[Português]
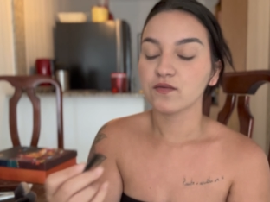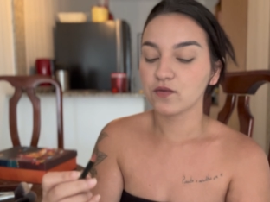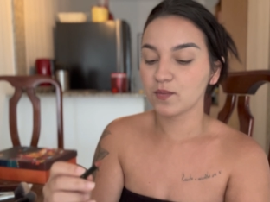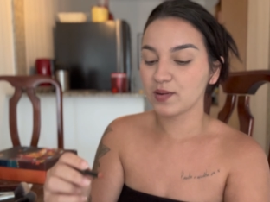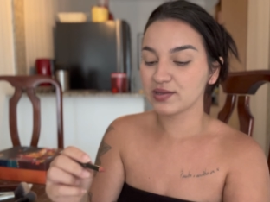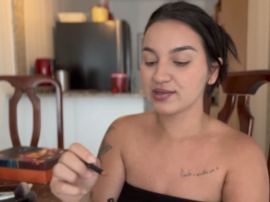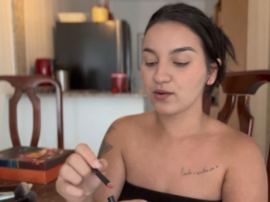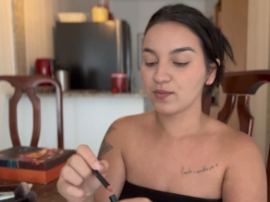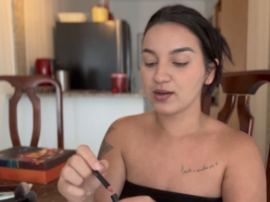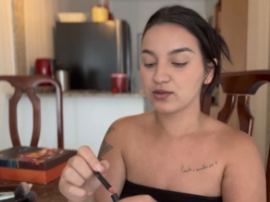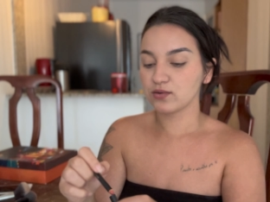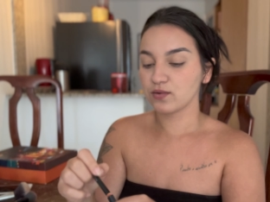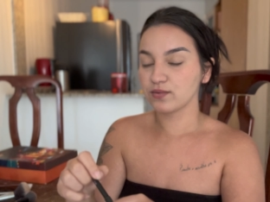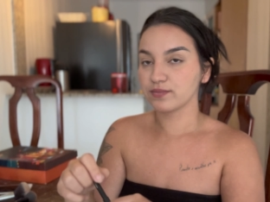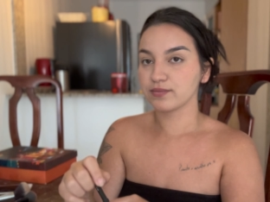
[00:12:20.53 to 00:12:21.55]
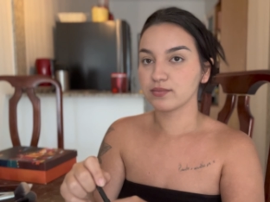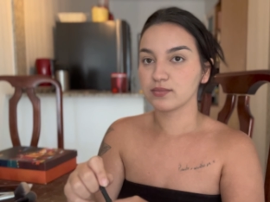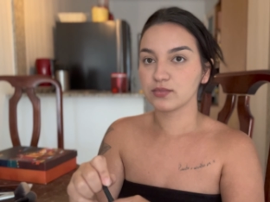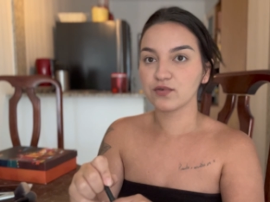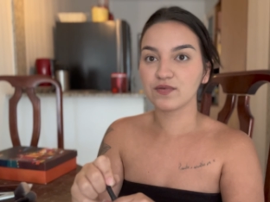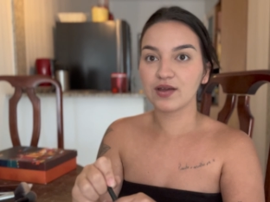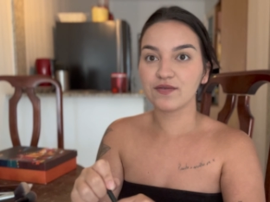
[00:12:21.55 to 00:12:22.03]
passar o batom.
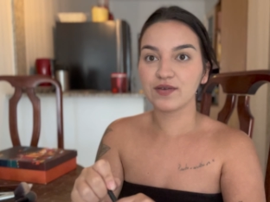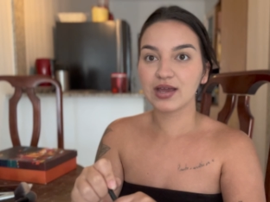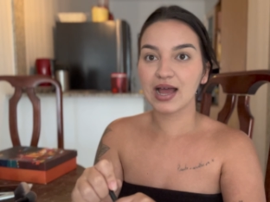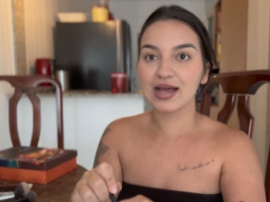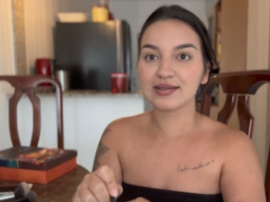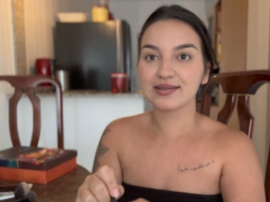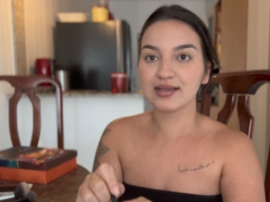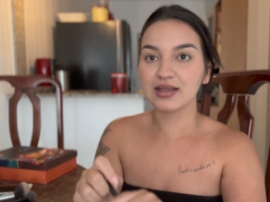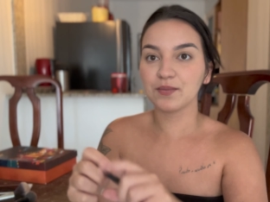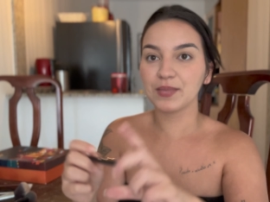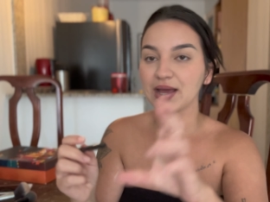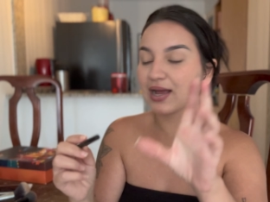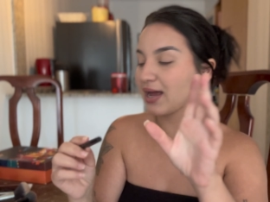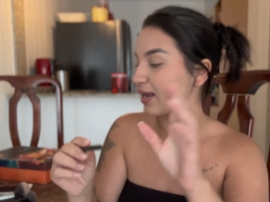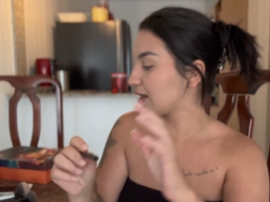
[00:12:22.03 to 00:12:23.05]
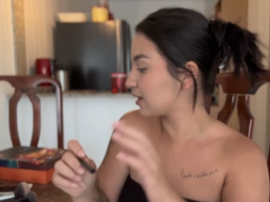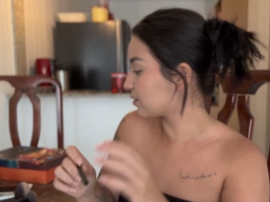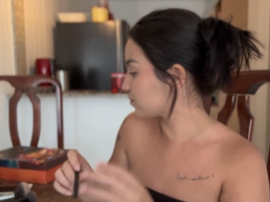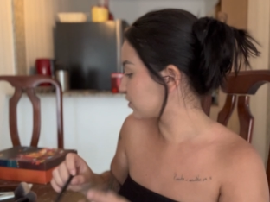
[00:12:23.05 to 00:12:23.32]
Não vai ficar assim na minha cara não,